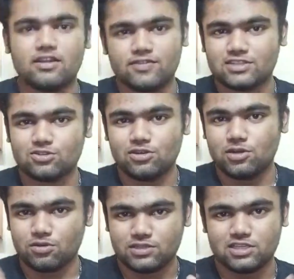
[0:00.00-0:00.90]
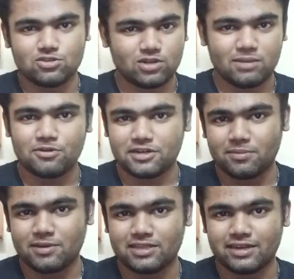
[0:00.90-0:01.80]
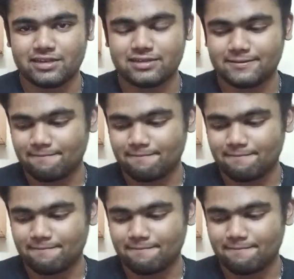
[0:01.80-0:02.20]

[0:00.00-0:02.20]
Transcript: என்எஃப்எஸை சொல்லிட்டு ஒரு விஷயத்த சொல்லாமல் விட்டுட்டேன் பார்த்தீங்களா